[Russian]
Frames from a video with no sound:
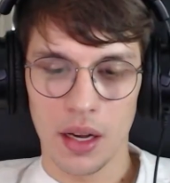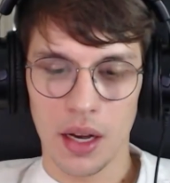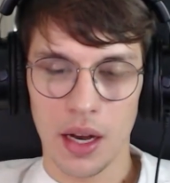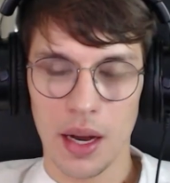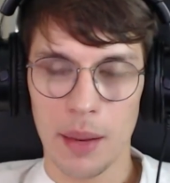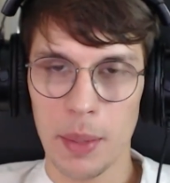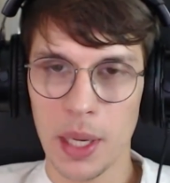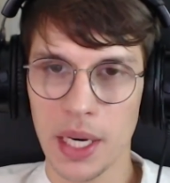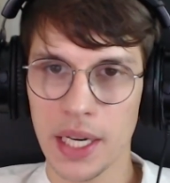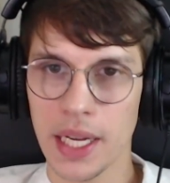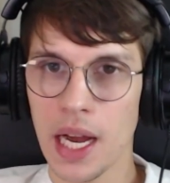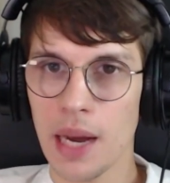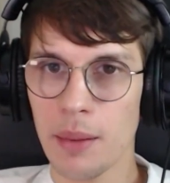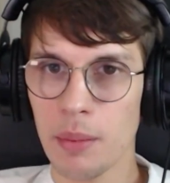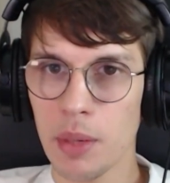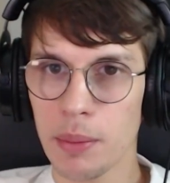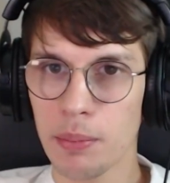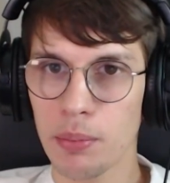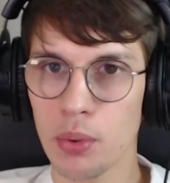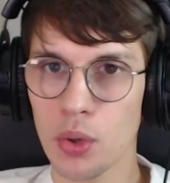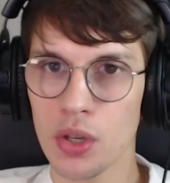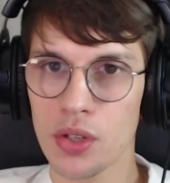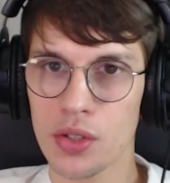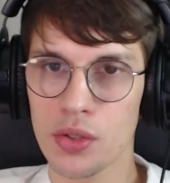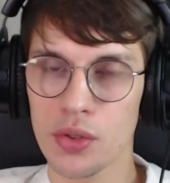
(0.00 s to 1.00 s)
Амальгама
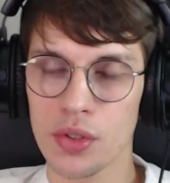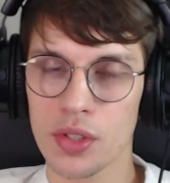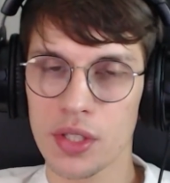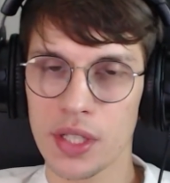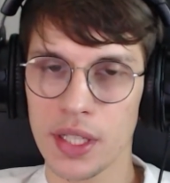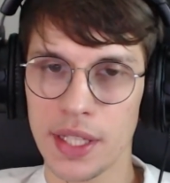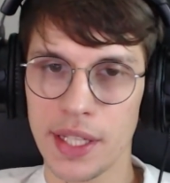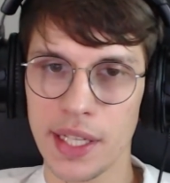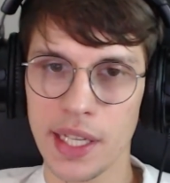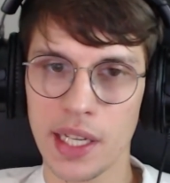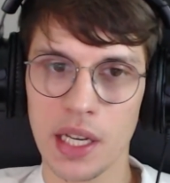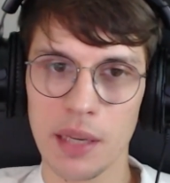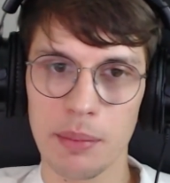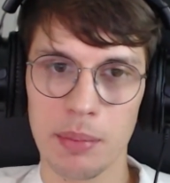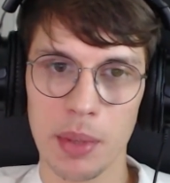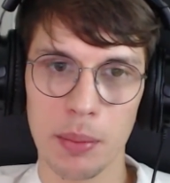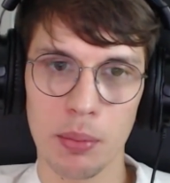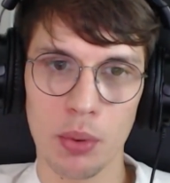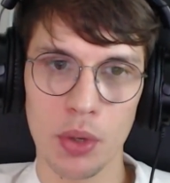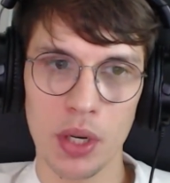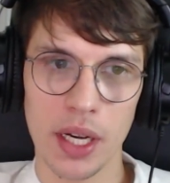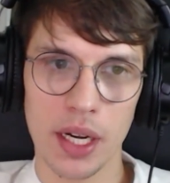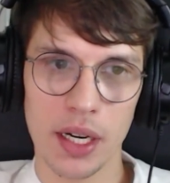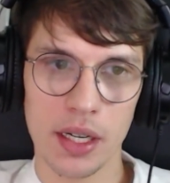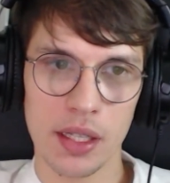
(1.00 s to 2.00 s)
пользуется дикой
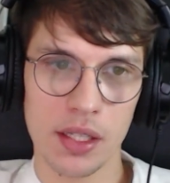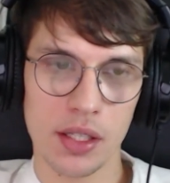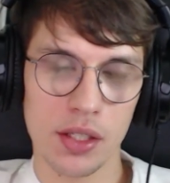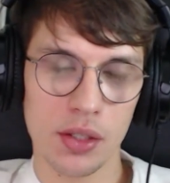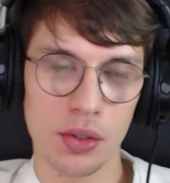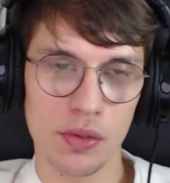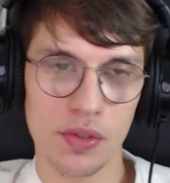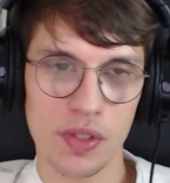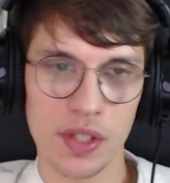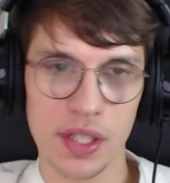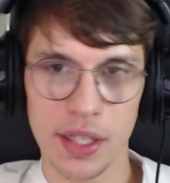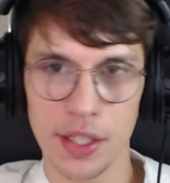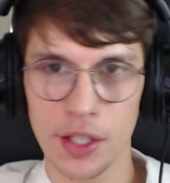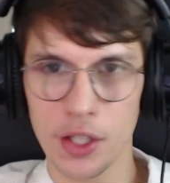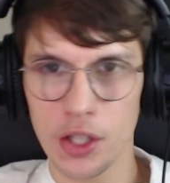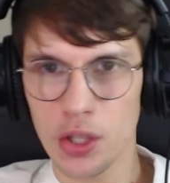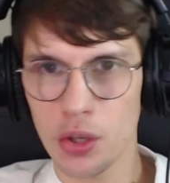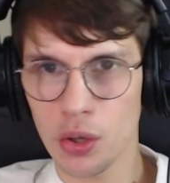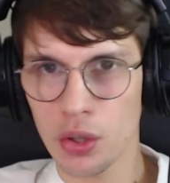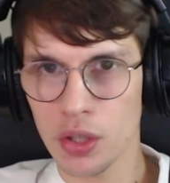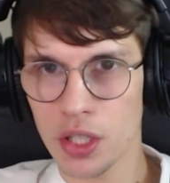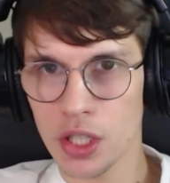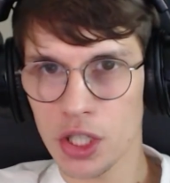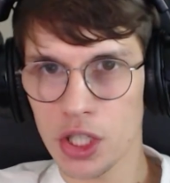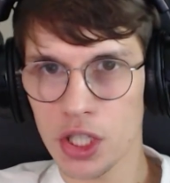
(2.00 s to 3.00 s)
популярностью в
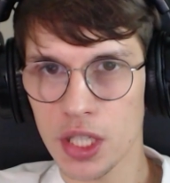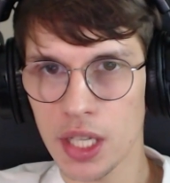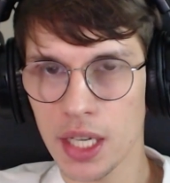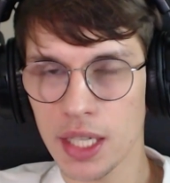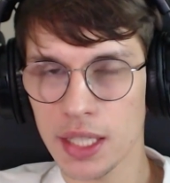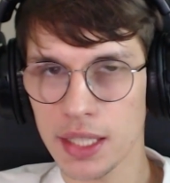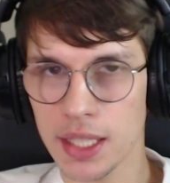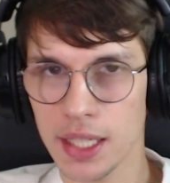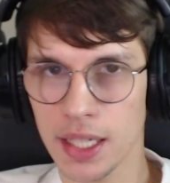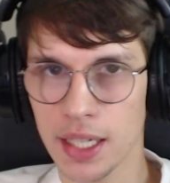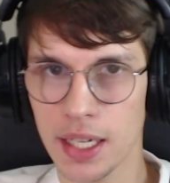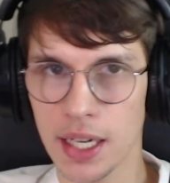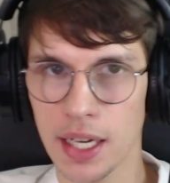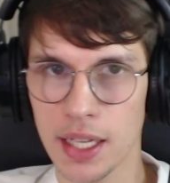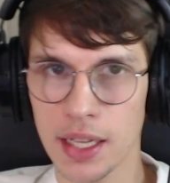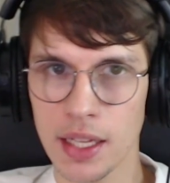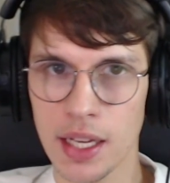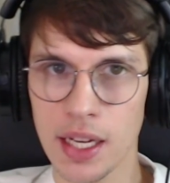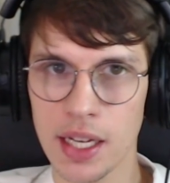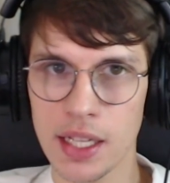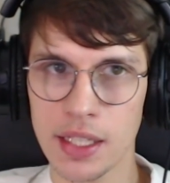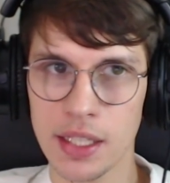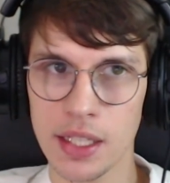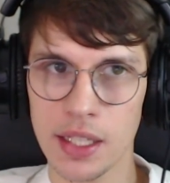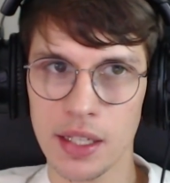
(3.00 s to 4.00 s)
Соединенных Штатах,
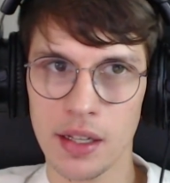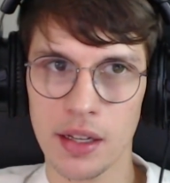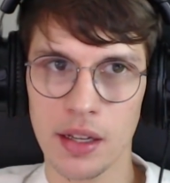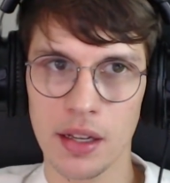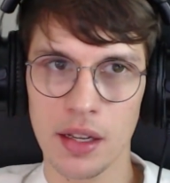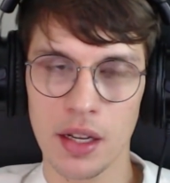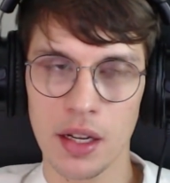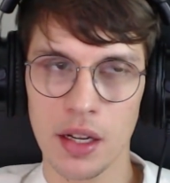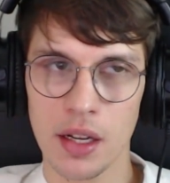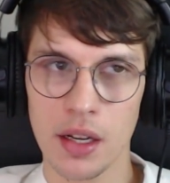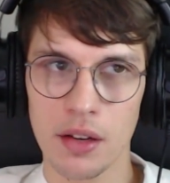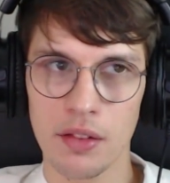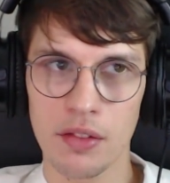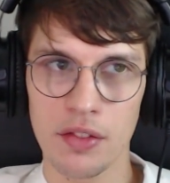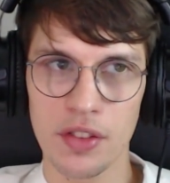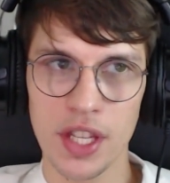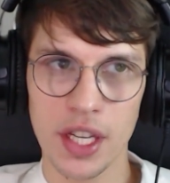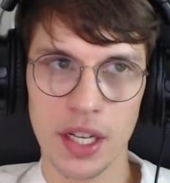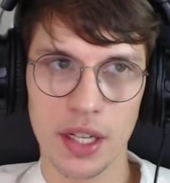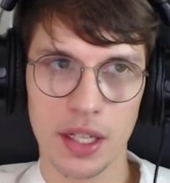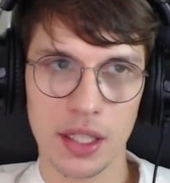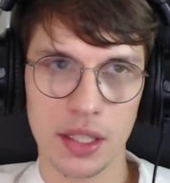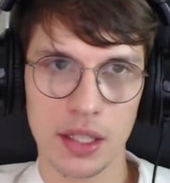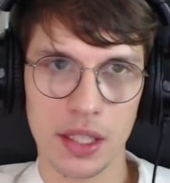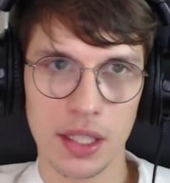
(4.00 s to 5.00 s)
Канаде, в
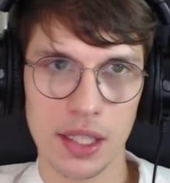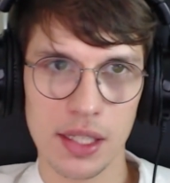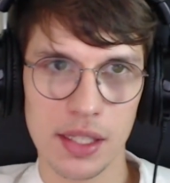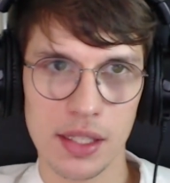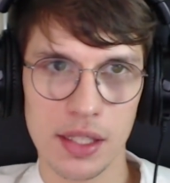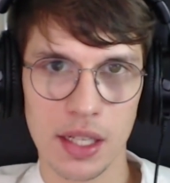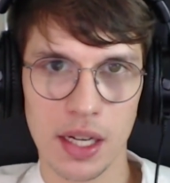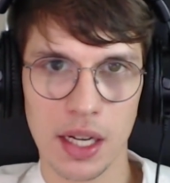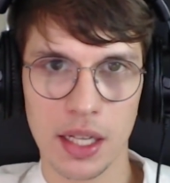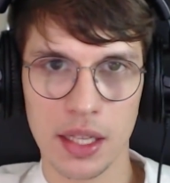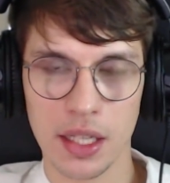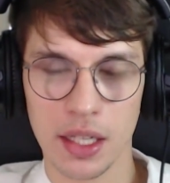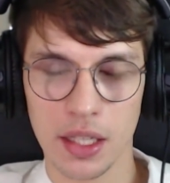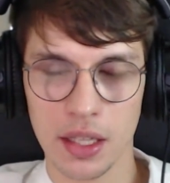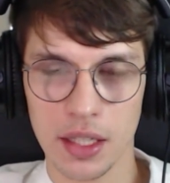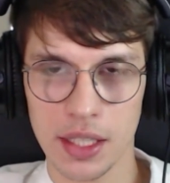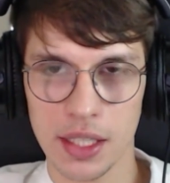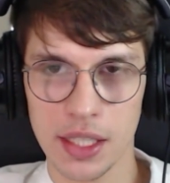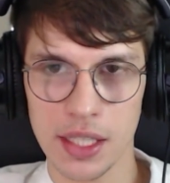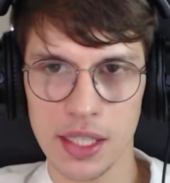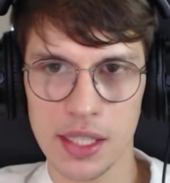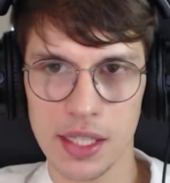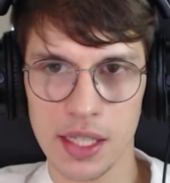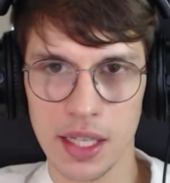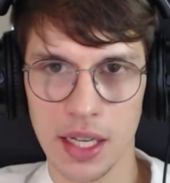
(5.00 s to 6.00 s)
некоторых странах
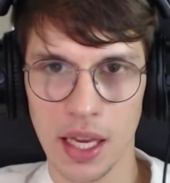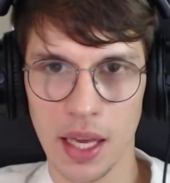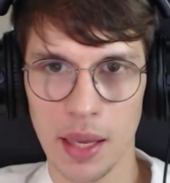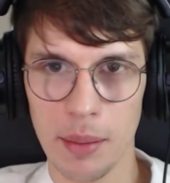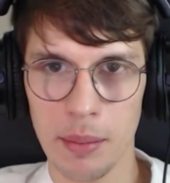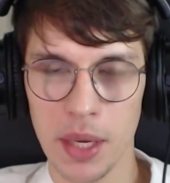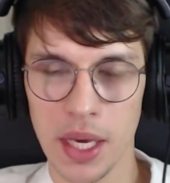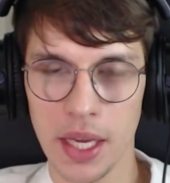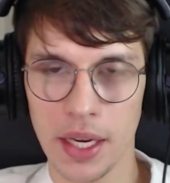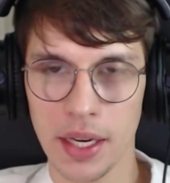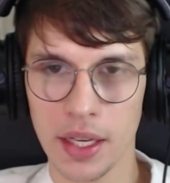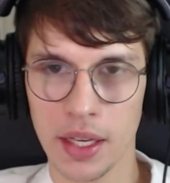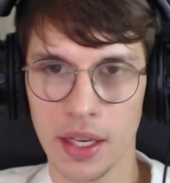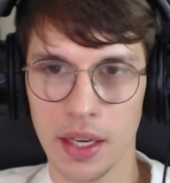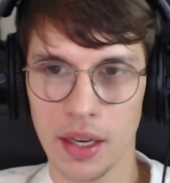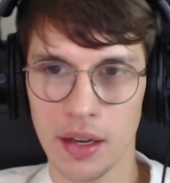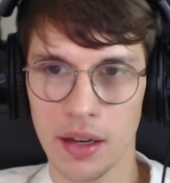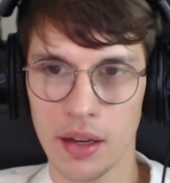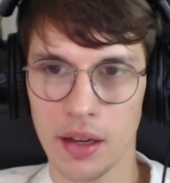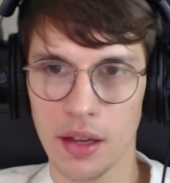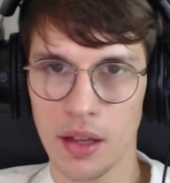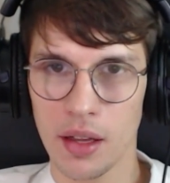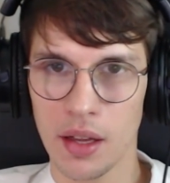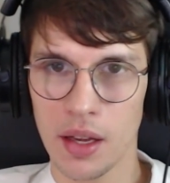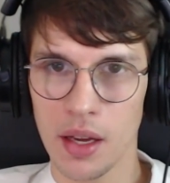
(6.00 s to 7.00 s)
Латинской
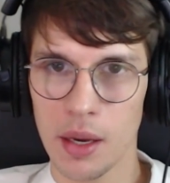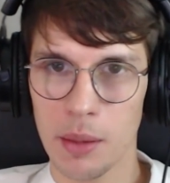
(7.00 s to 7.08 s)
Америки.